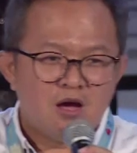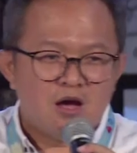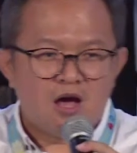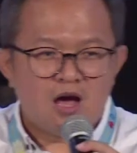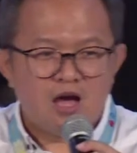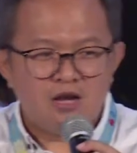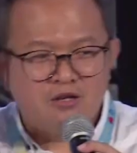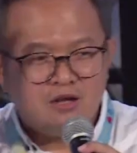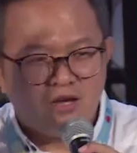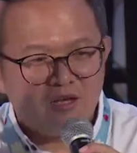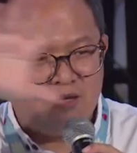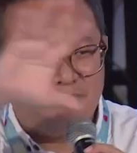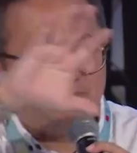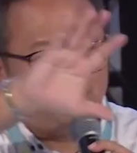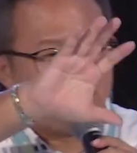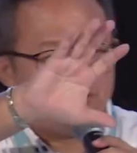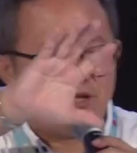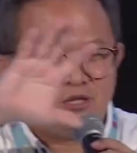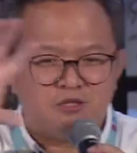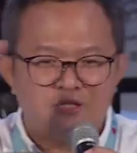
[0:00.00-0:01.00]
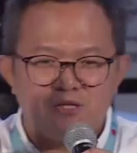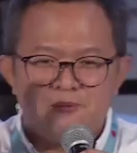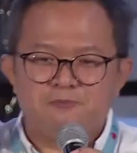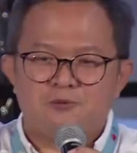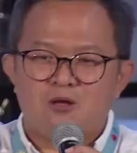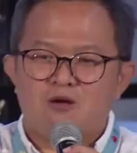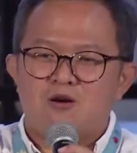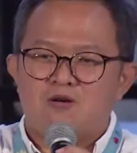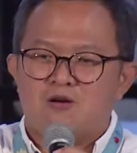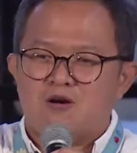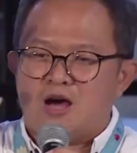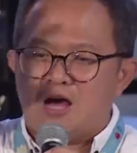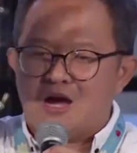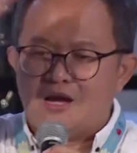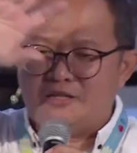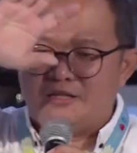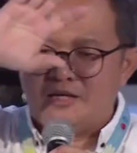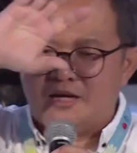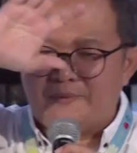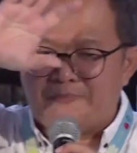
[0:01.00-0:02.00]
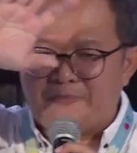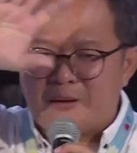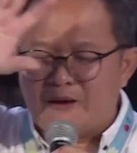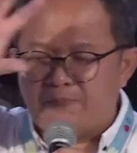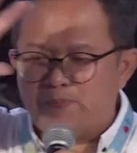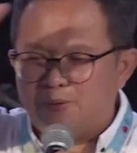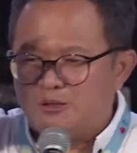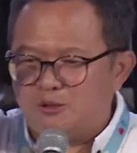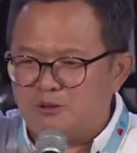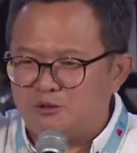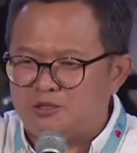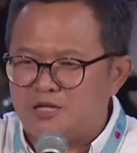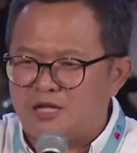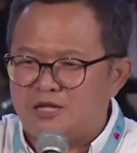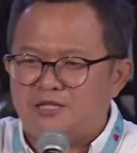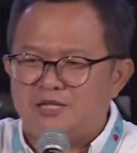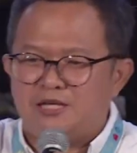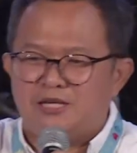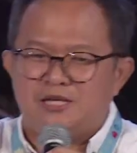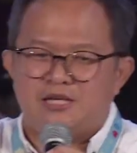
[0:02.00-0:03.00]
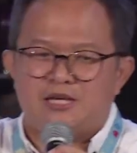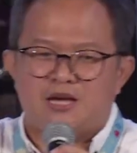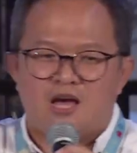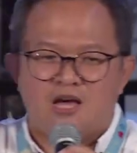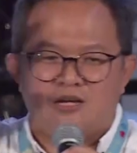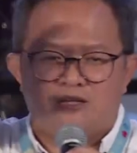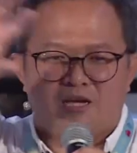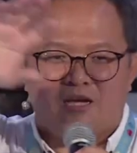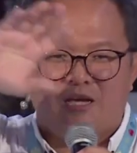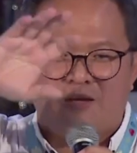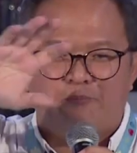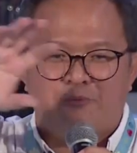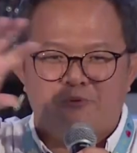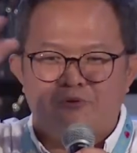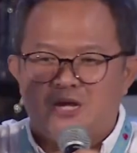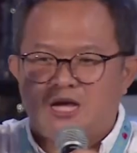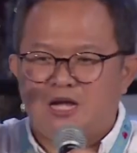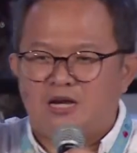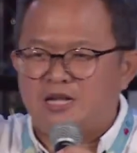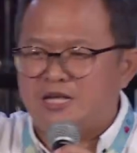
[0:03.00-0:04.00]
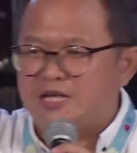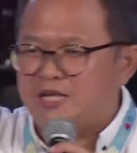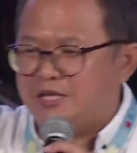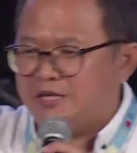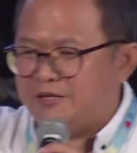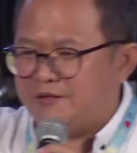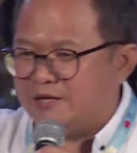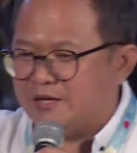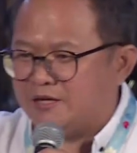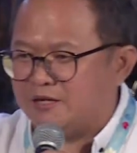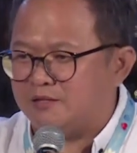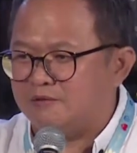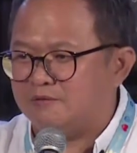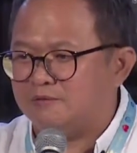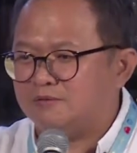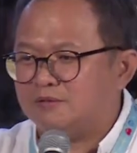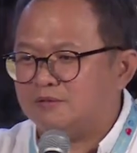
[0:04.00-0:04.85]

Ada Ibu Incipto, ada Pak Petrus Jadi, ada Ibu Nani, ya kan?